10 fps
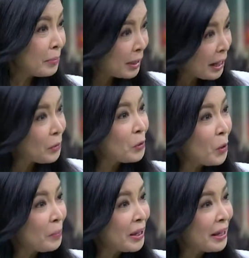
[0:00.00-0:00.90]
แต่มีแนว
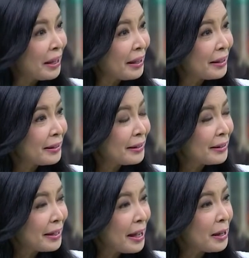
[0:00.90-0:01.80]
โน้มฮะ
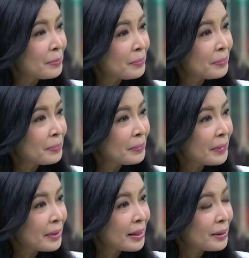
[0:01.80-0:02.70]
มีแนวโน้มซึ่ง